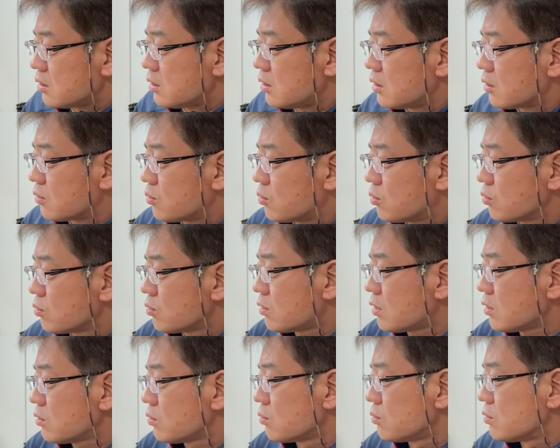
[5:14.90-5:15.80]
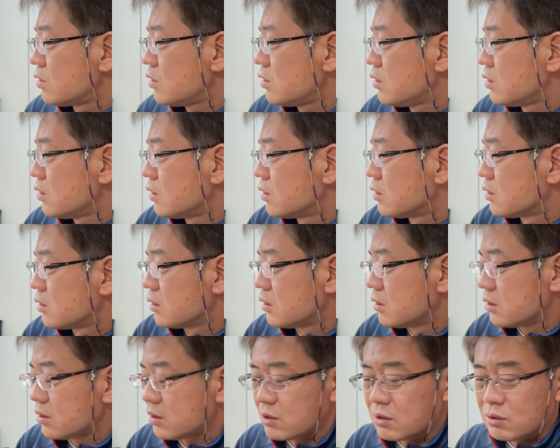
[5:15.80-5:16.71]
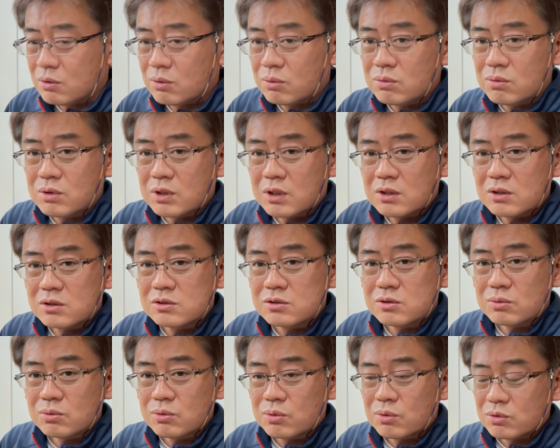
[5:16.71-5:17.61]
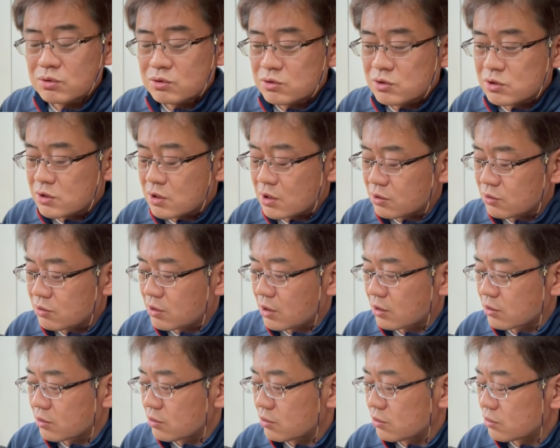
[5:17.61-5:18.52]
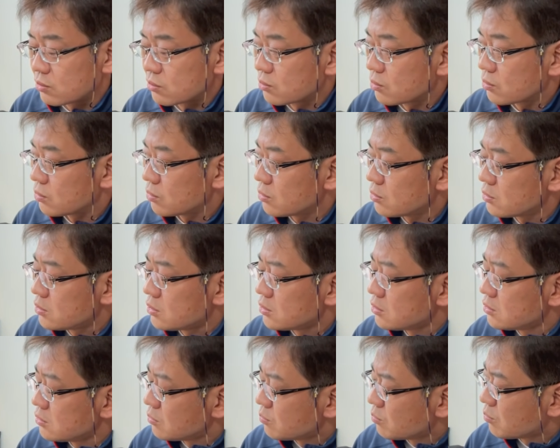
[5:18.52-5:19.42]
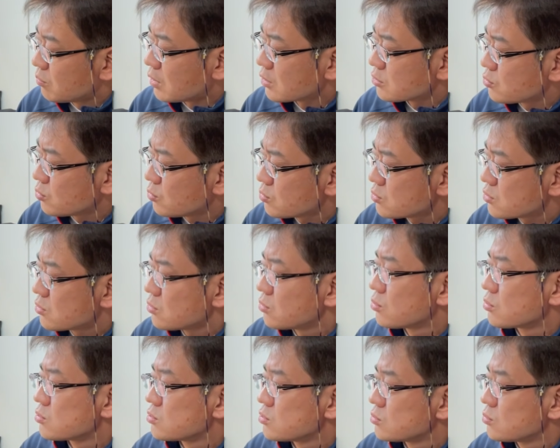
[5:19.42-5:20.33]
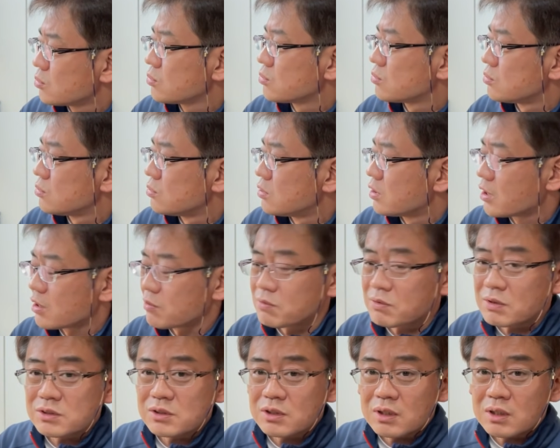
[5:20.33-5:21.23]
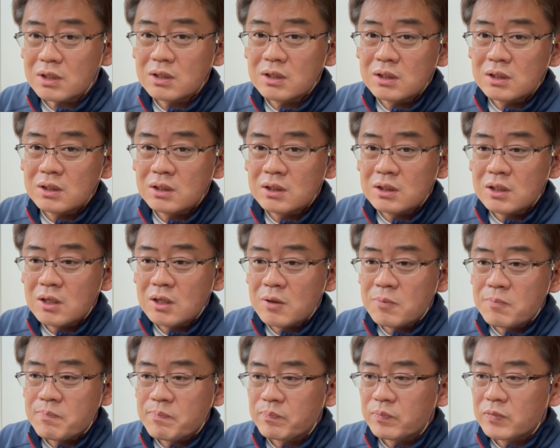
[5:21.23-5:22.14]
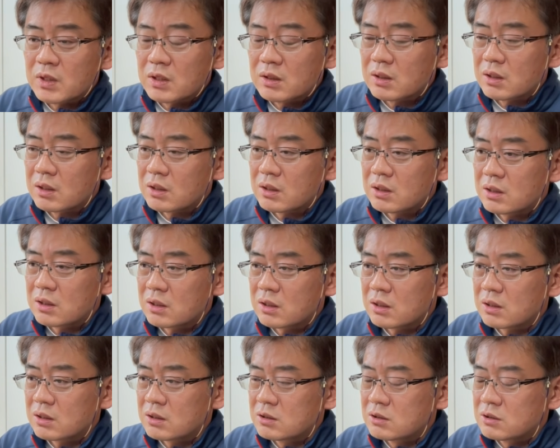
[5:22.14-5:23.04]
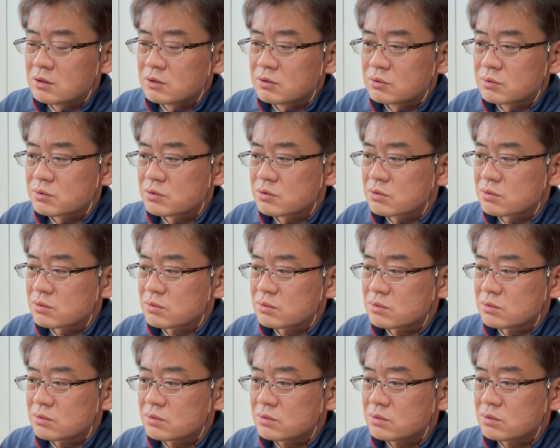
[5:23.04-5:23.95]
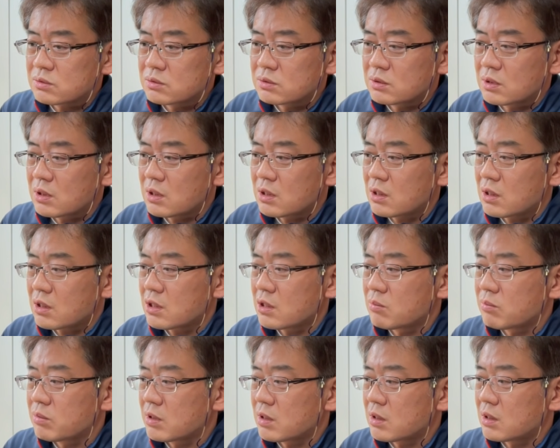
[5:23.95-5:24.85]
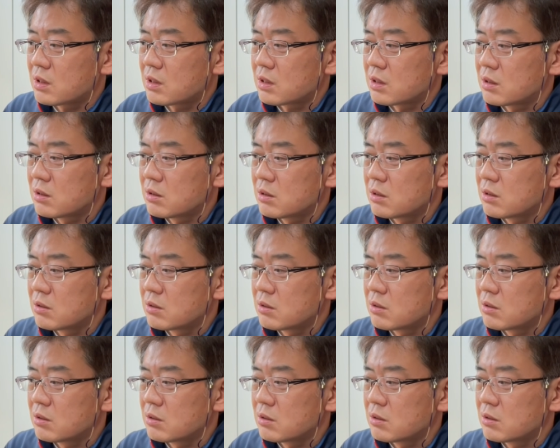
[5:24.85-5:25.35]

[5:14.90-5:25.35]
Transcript: でこの後にどのレンズを購入していくかっていうのを、まあ、正直言うとすごく悩みました。で普通であれば